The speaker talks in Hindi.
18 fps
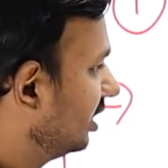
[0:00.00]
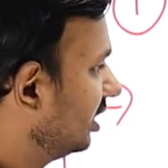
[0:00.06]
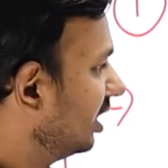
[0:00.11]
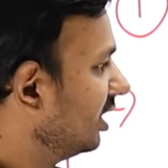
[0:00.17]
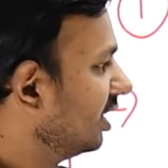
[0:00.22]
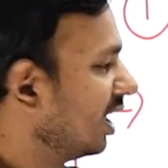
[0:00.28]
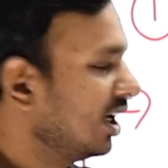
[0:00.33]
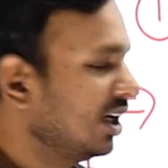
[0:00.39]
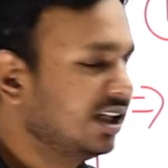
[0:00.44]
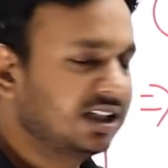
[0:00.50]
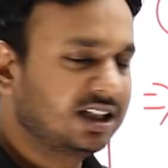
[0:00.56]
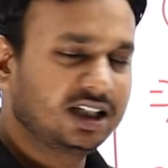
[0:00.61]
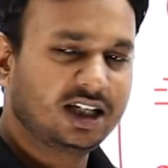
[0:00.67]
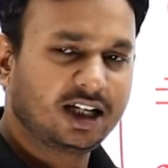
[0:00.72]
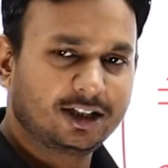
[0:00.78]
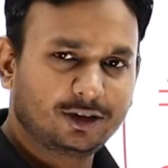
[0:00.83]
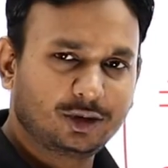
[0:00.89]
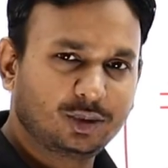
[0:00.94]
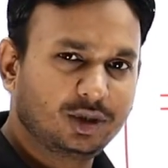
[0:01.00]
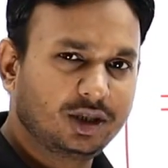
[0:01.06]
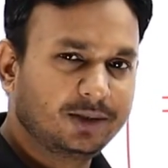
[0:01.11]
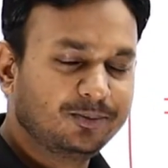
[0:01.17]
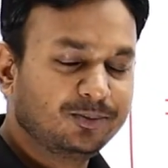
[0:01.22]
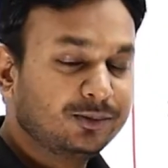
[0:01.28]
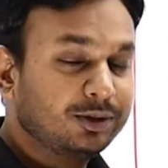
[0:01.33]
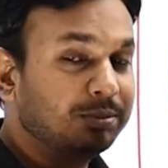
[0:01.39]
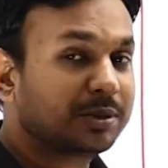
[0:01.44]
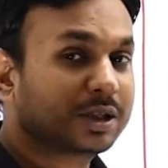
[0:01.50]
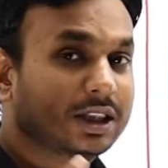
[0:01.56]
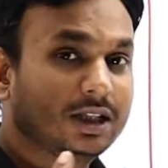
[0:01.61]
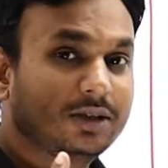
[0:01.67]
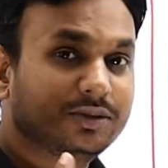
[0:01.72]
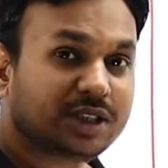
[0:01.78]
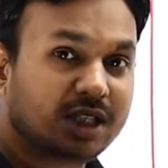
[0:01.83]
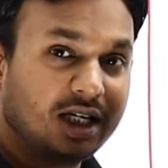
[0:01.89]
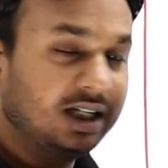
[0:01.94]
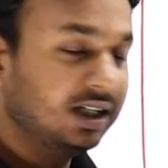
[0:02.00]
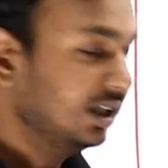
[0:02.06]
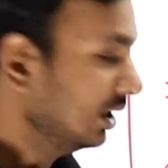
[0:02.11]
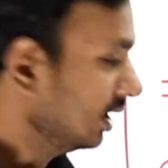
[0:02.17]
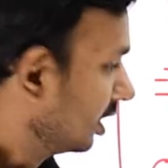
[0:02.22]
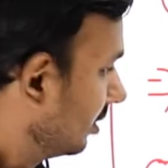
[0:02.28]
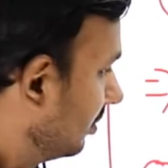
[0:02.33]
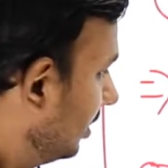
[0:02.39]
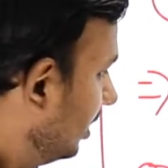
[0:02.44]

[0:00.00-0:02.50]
तीन है यहाँ एक ही घात दो है मतलब क्या है कि